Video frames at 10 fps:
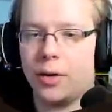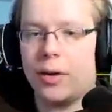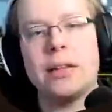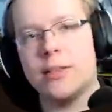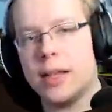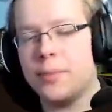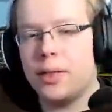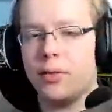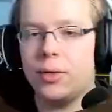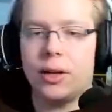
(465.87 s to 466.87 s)
waren selbst
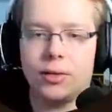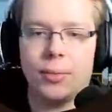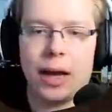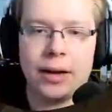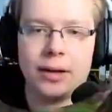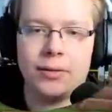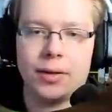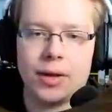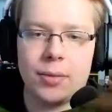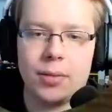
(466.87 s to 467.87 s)
jetzt so nicht so mein Ding,
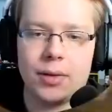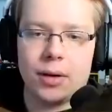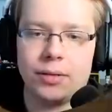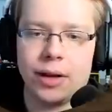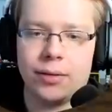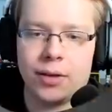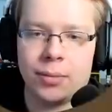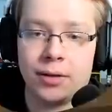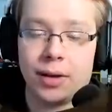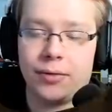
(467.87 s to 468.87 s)
weshalb ich mir jetzt auch sehr,
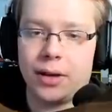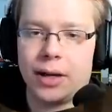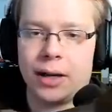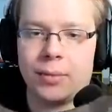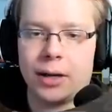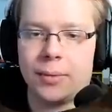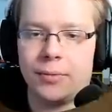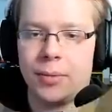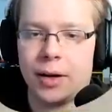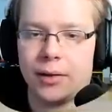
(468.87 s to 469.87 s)
selber sehr viel Gedanken gemacht
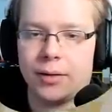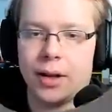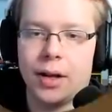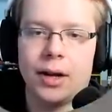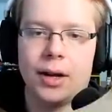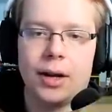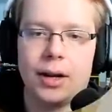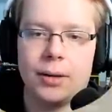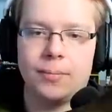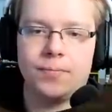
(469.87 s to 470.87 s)
habe, wie man das mhm.
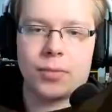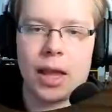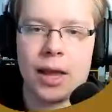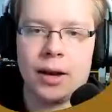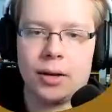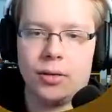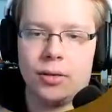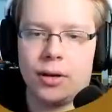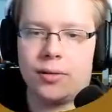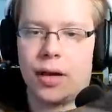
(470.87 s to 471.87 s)
ähm, ändern
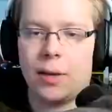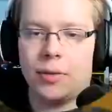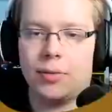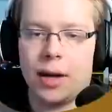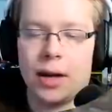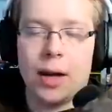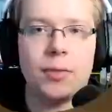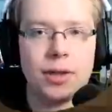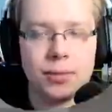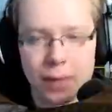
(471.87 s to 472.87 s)
könnte. Und deswegen haben uns
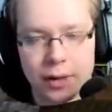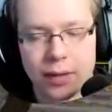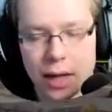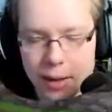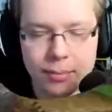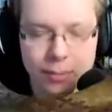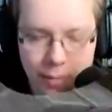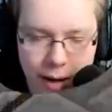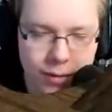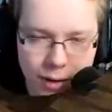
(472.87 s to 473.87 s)
haben sich Ma haben
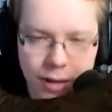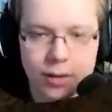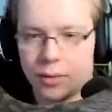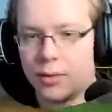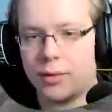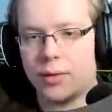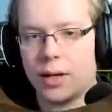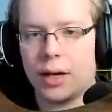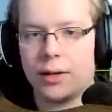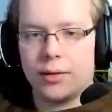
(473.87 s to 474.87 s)
Masi und ich uns
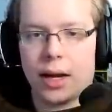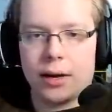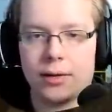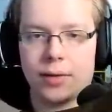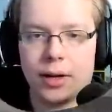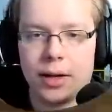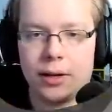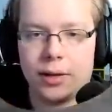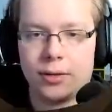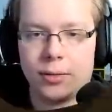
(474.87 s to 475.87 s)
äh, die letzten Tage sehr viel
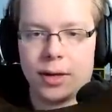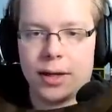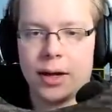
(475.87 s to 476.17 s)
hingesetzt, und überlegt,